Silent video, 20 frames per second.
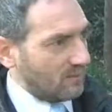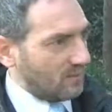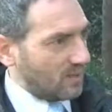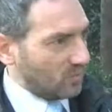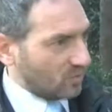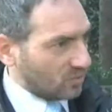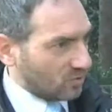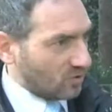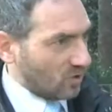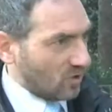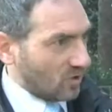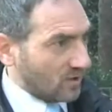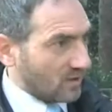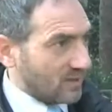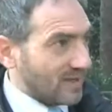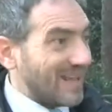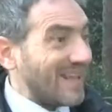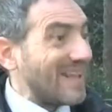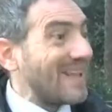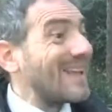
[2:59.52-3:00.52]
Berlusconi,
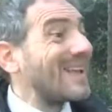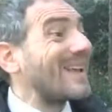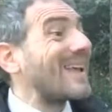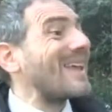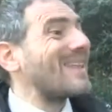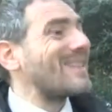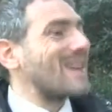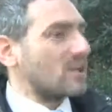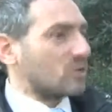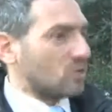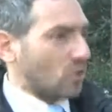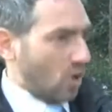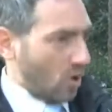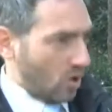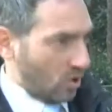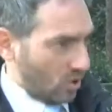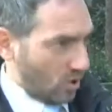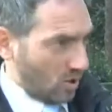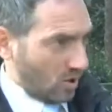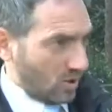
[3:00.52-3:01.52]
che da
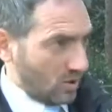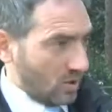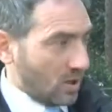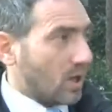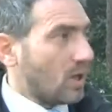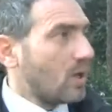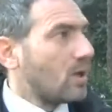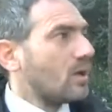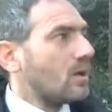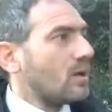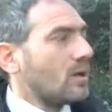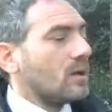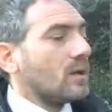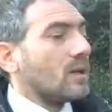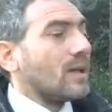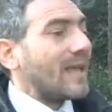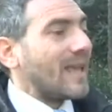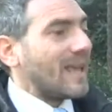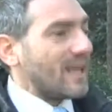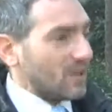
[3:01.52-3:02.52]
solo
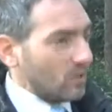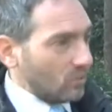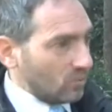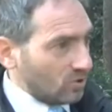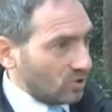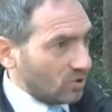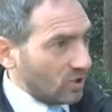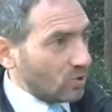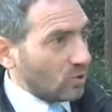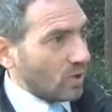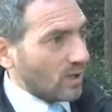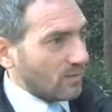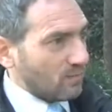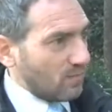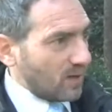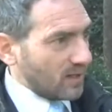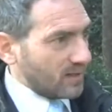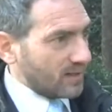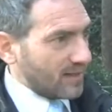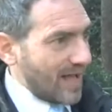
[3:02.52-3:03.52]
è riuscito a
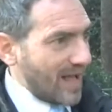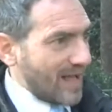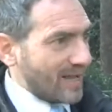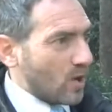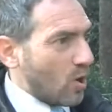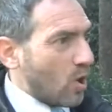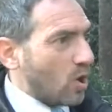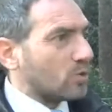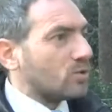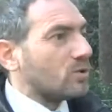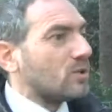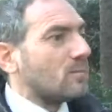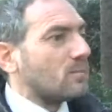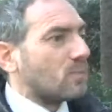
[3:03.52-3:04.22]
ribaltare ogni